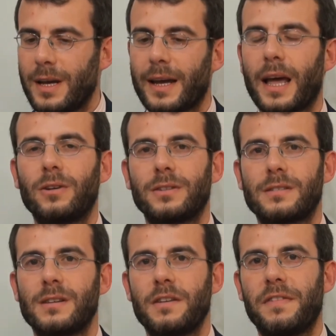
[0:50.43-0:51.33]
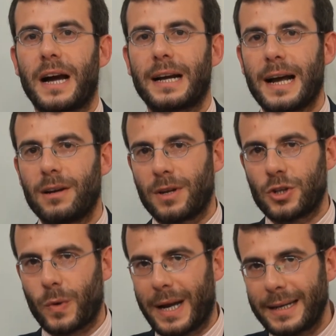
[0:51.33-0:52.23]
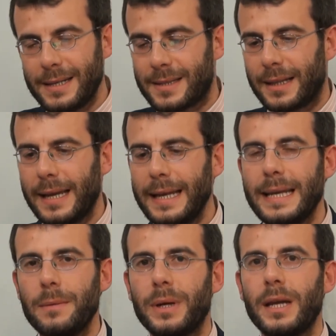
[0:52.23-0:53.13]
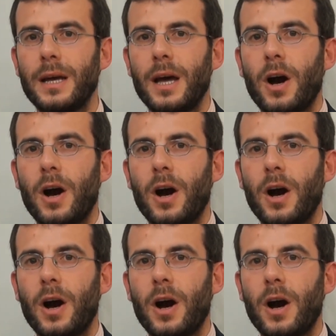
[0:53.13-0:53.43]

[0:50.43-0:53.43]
che cosa significa canone? Cioè la lista dei libri.